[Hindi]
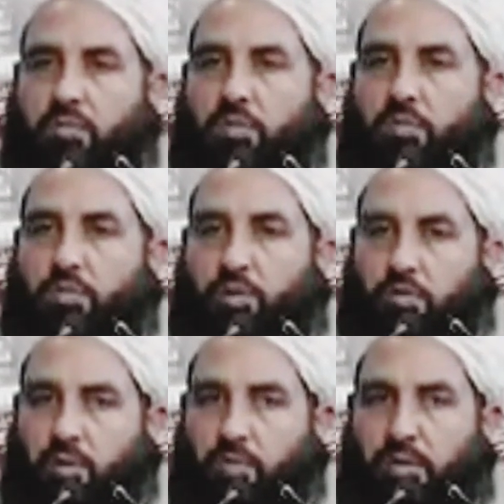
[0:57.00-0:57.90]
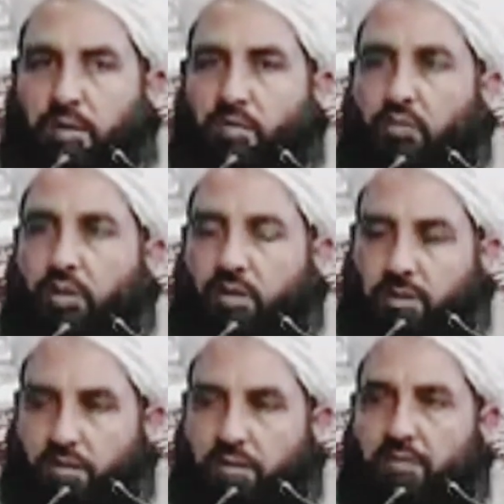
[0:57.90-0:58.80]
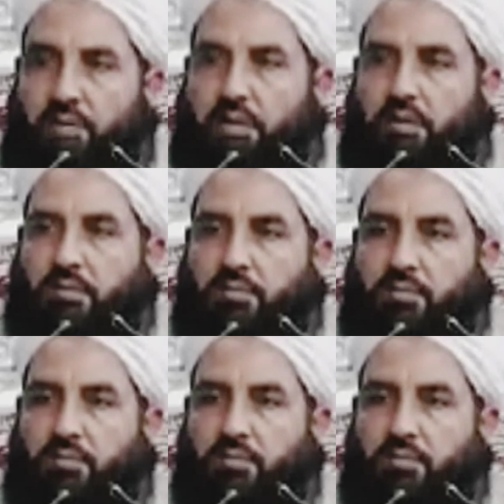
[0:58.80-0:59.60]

तो जो मजमे में उलमा बैठे वो आगे तशरीफ़